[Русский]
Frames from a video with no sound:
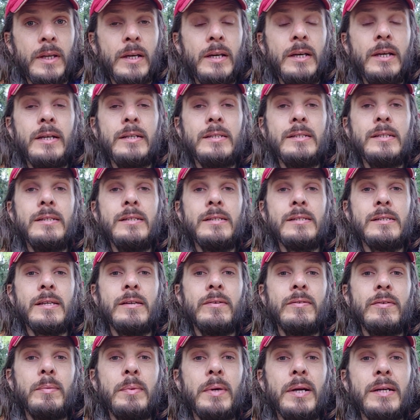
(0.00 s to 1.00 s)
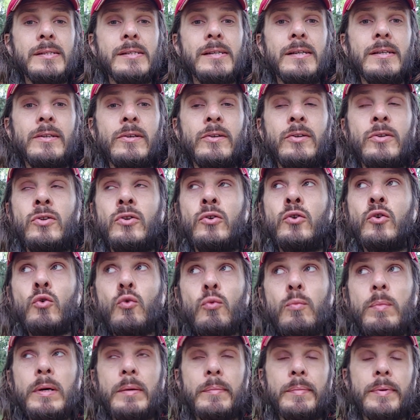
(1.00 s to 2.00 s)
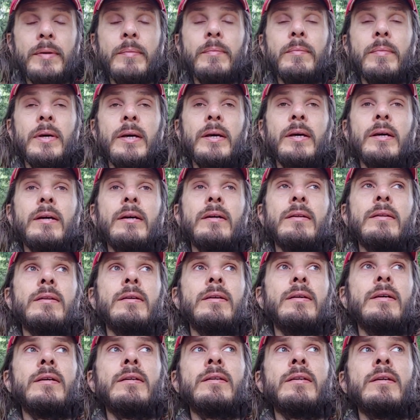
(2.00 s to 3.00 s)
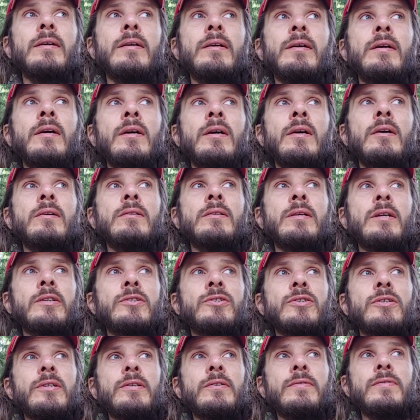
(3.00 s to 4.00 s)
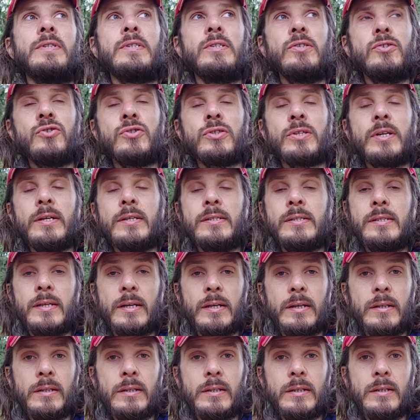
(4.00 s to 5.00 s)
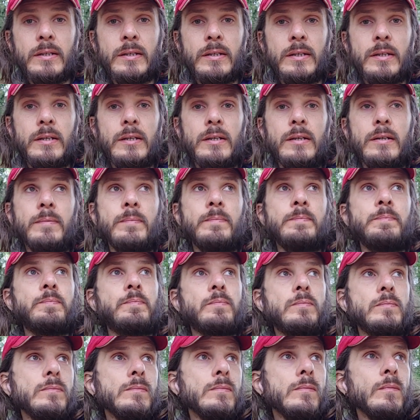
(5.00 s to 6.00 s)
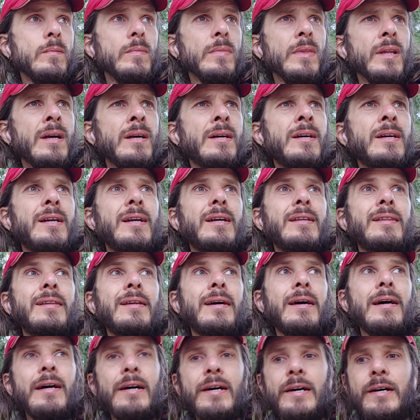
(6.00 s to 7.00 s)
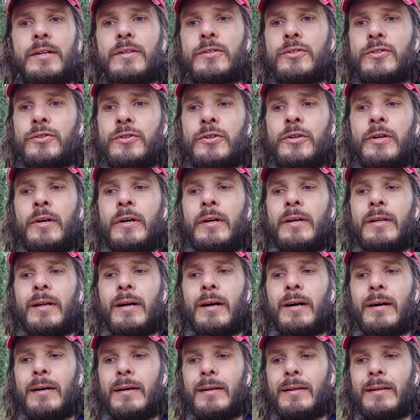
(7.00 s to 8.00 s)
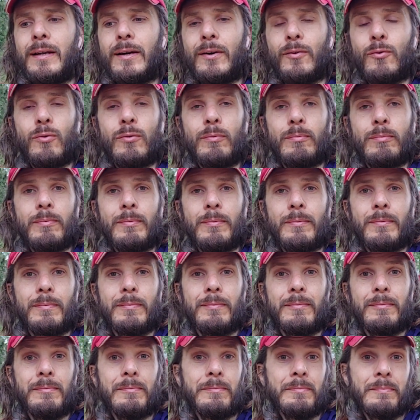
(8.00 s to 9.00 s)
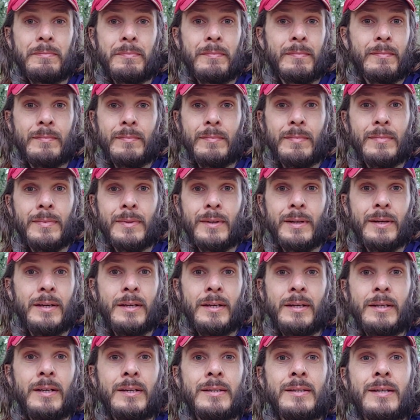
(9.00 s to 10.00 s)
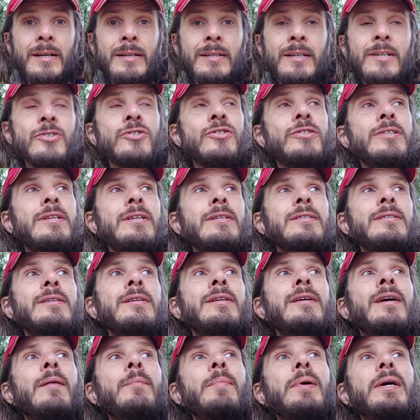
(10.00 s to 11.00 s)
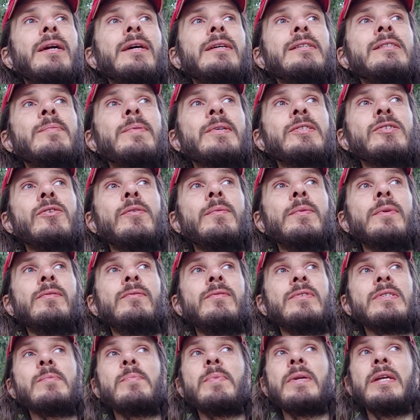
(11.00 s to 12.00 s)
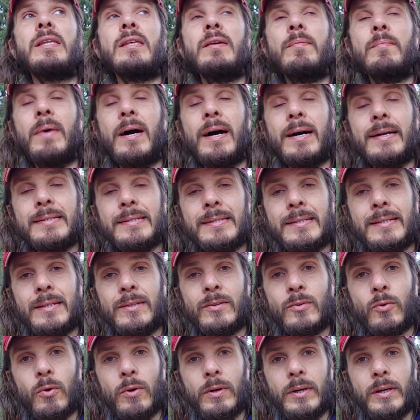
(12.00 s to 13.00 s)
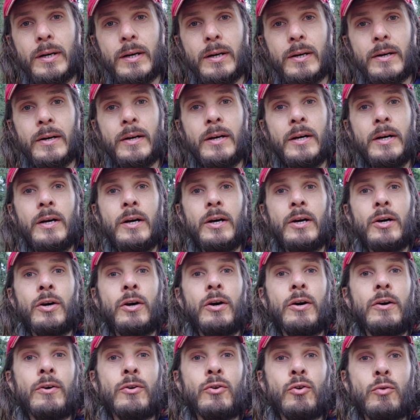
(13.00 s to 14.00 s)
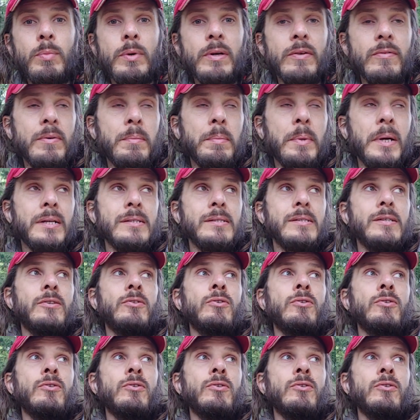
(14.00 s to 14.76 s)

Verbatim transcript: И эти низкие вибрации это грубые предметы, это наше физическое тело и карандаш э, для губ, и, однако наш зритель, аппарат способен воспринимать не только э, грубые вибрации,